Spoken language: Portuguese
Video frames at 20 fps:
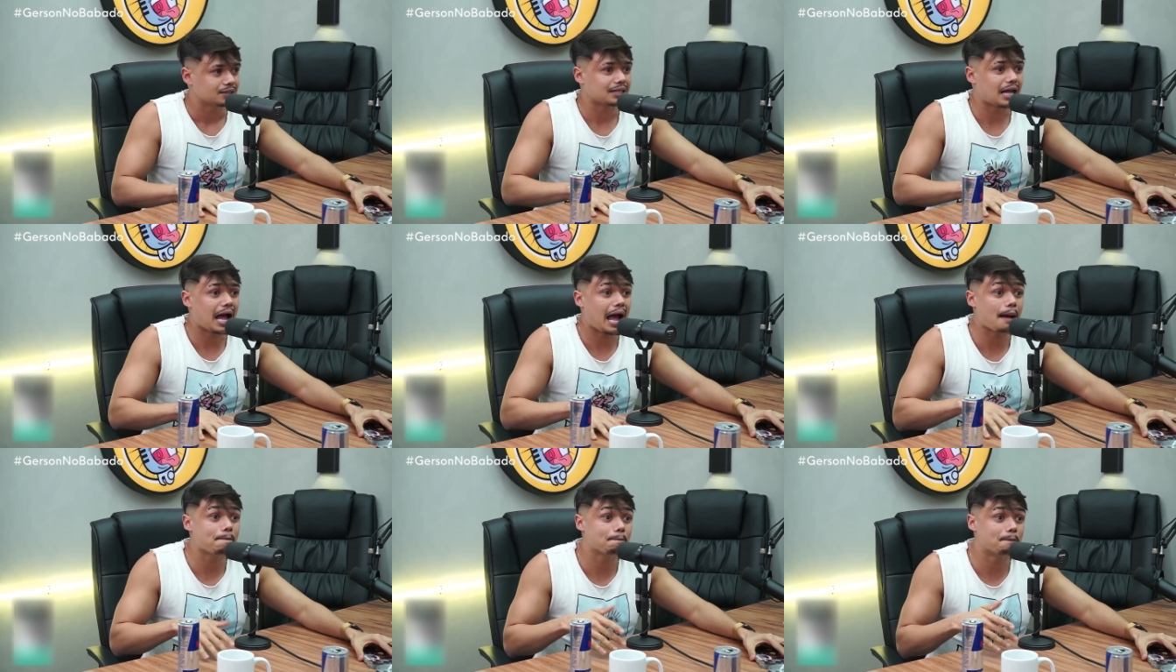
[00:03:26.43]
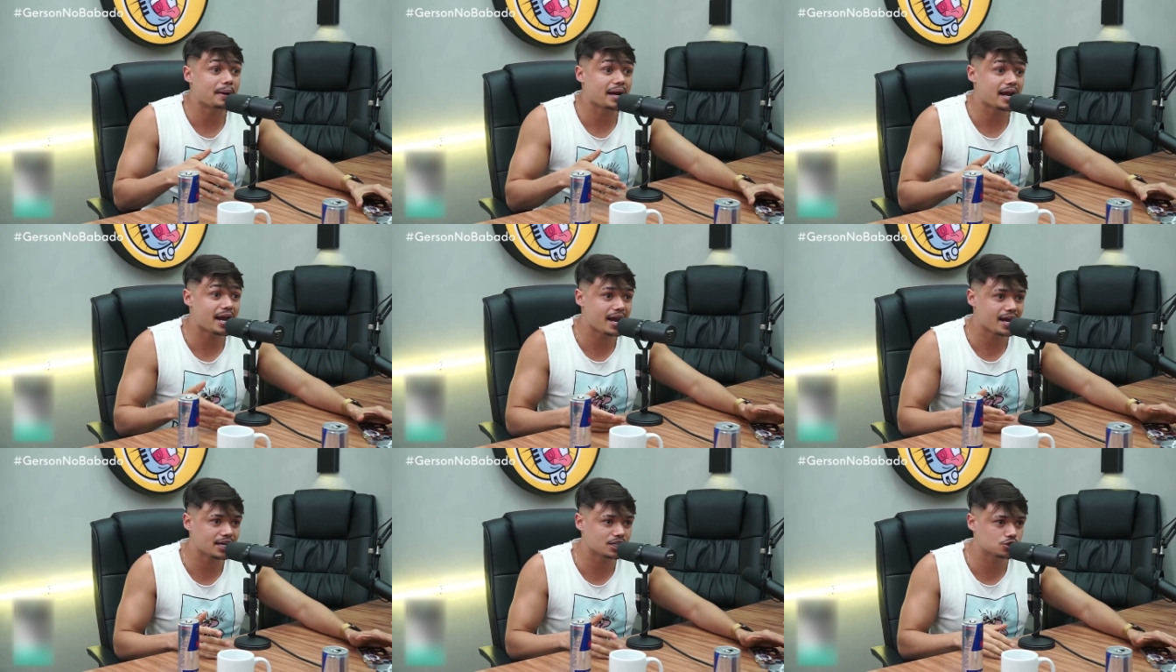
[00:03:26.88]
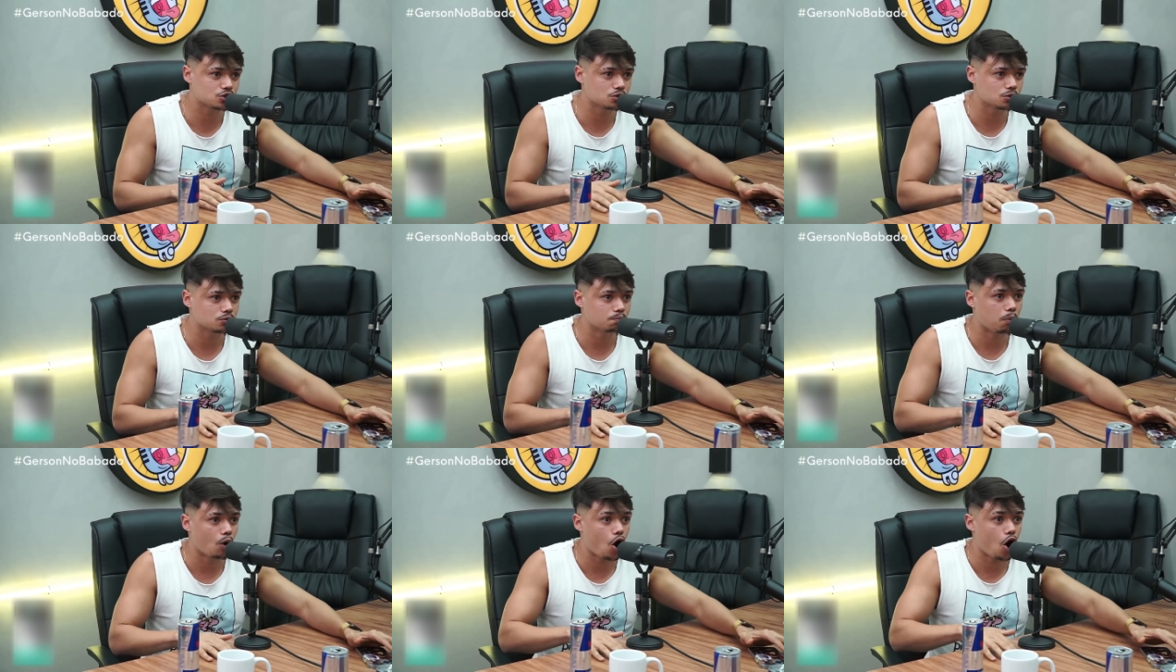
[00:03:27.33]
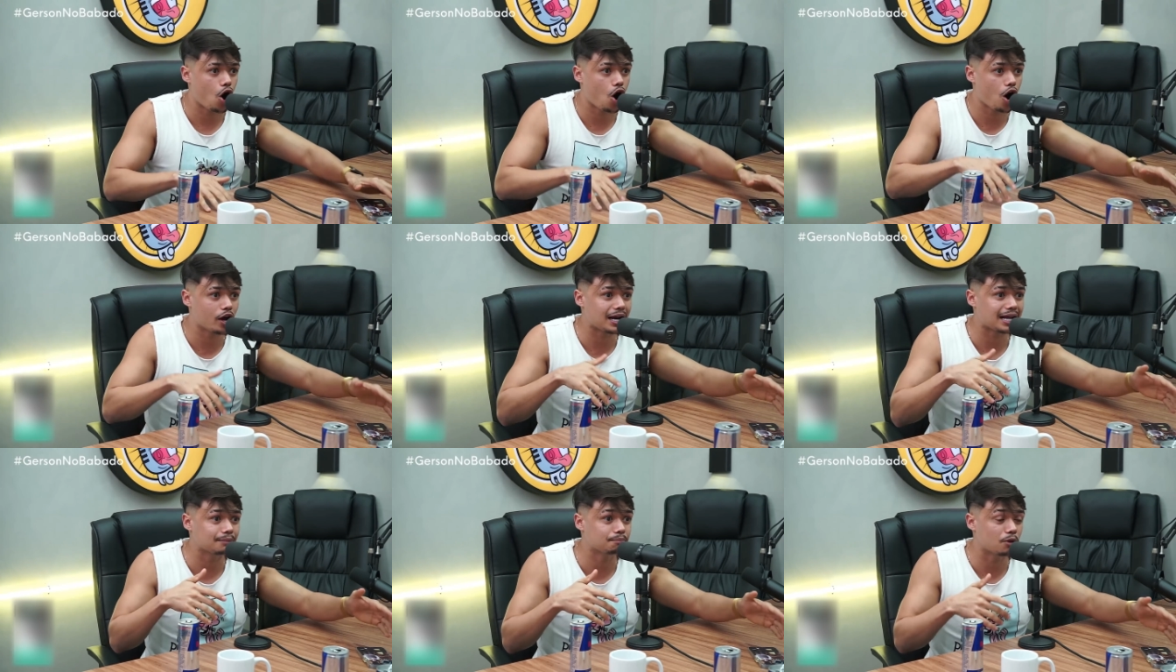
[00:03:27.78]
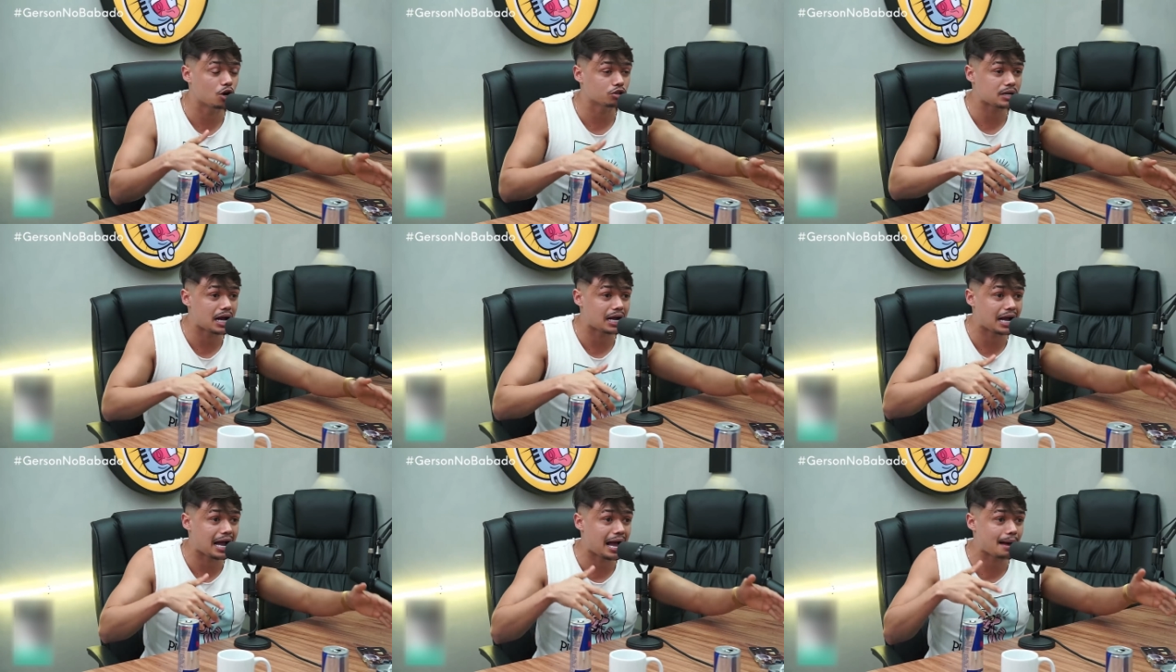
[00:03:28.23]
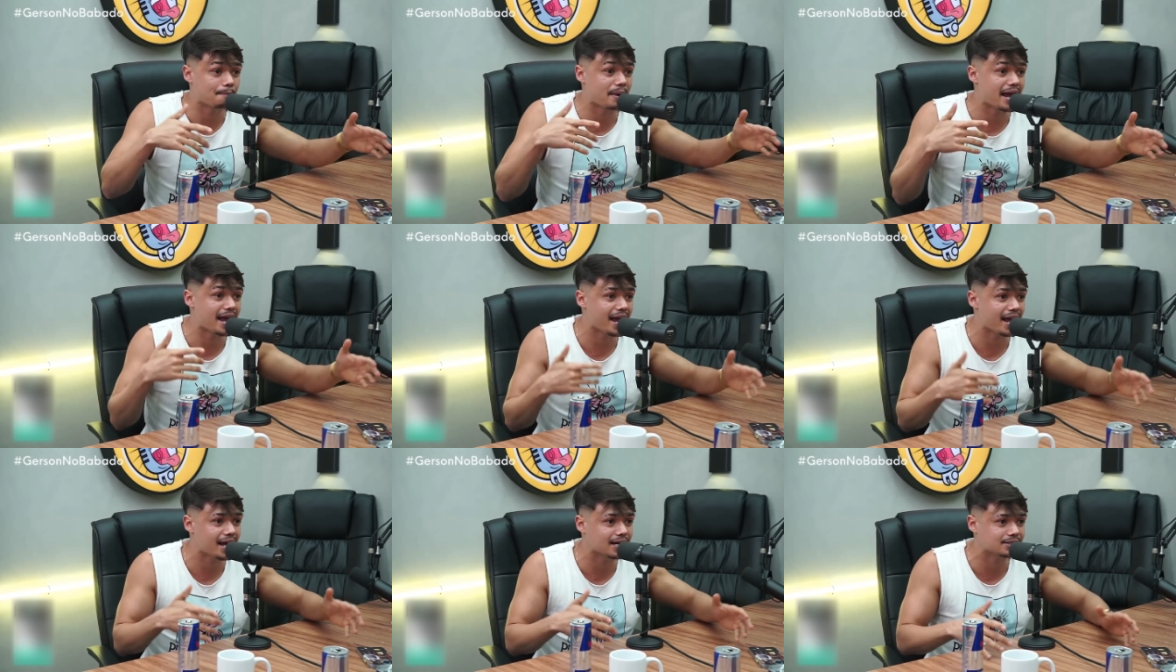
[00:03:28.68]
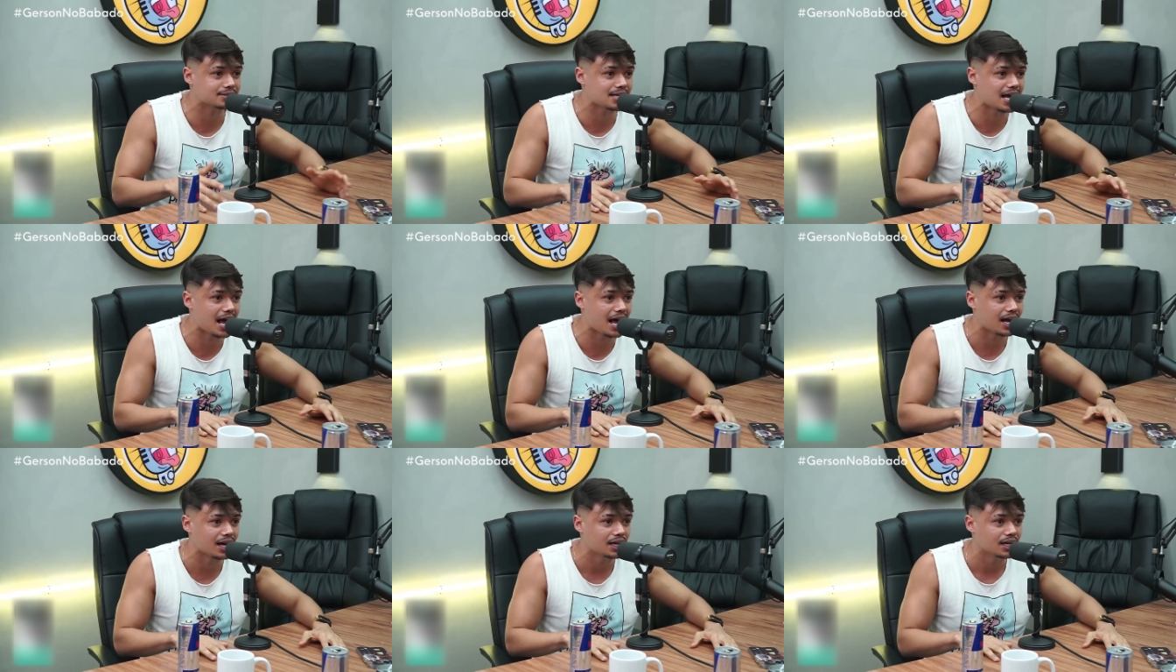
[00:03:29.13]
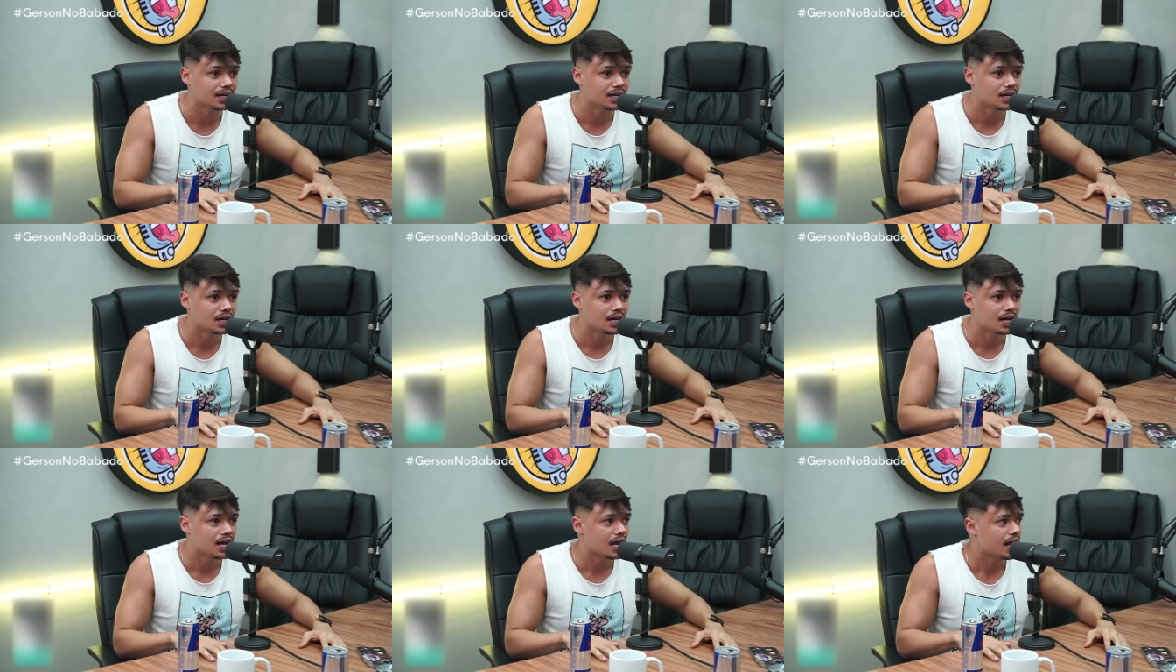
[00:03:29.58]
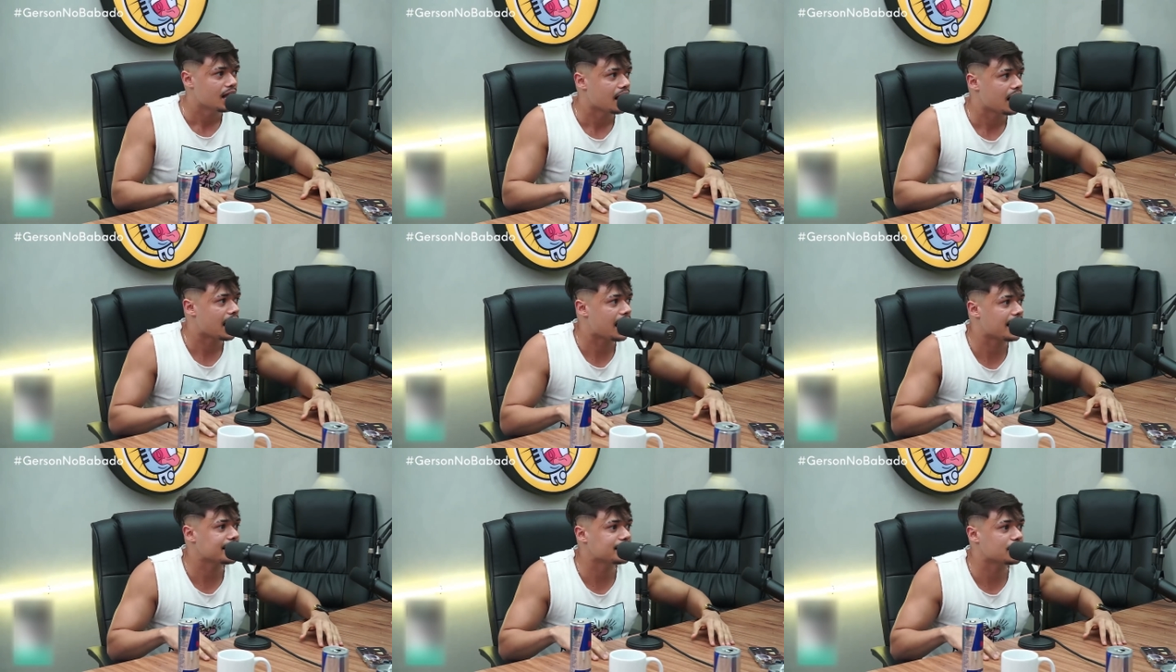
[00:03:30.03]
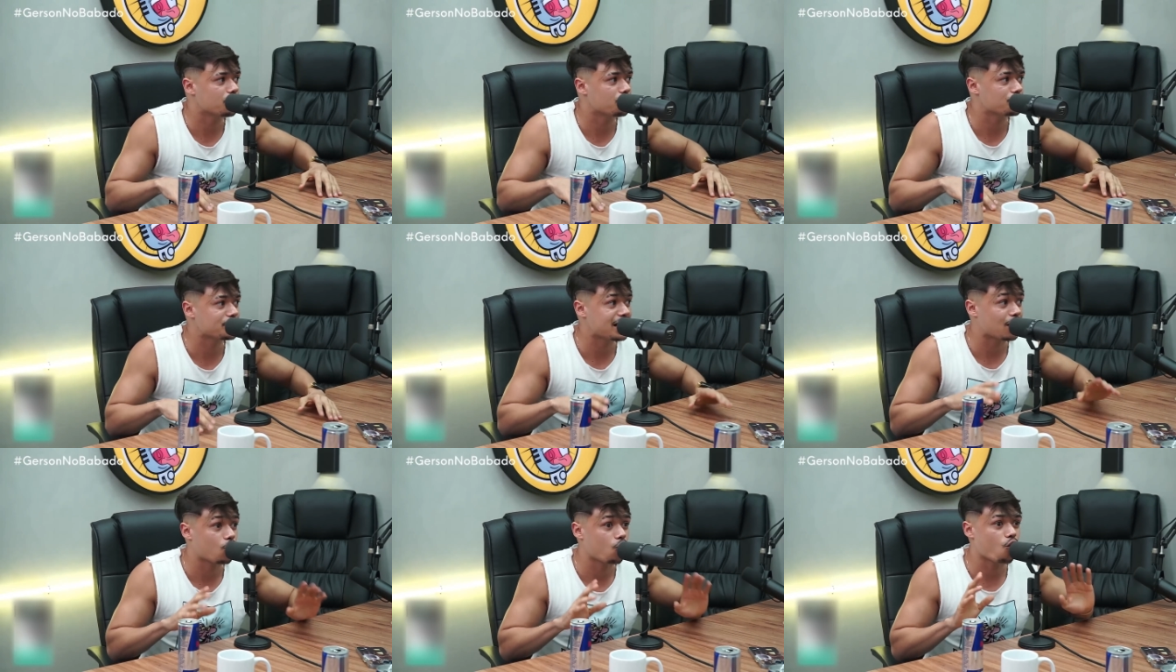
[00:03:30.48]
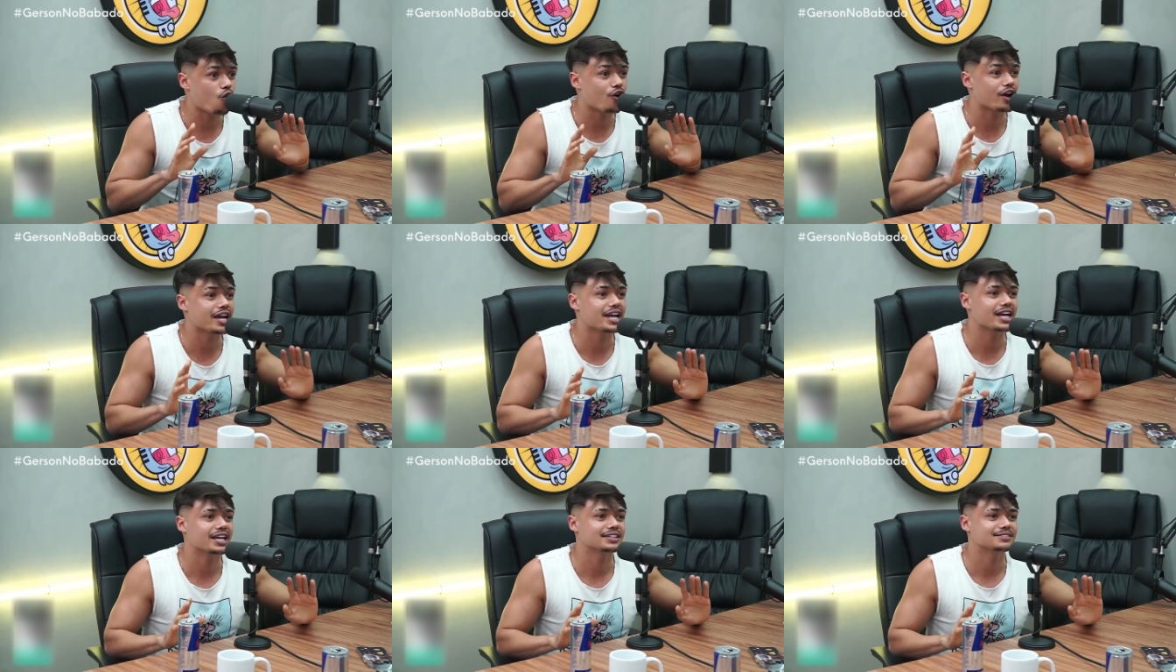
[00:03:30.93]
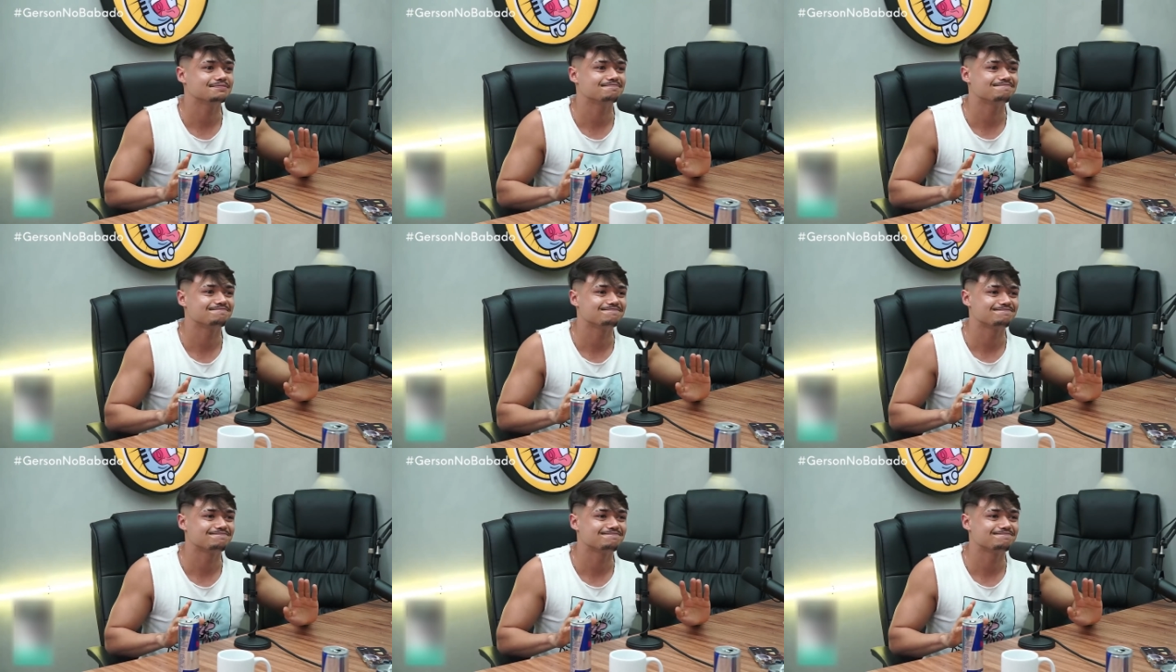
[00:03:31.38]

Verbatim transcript: Tá preso, bora, mão na cabeça. Aí eu ia correr.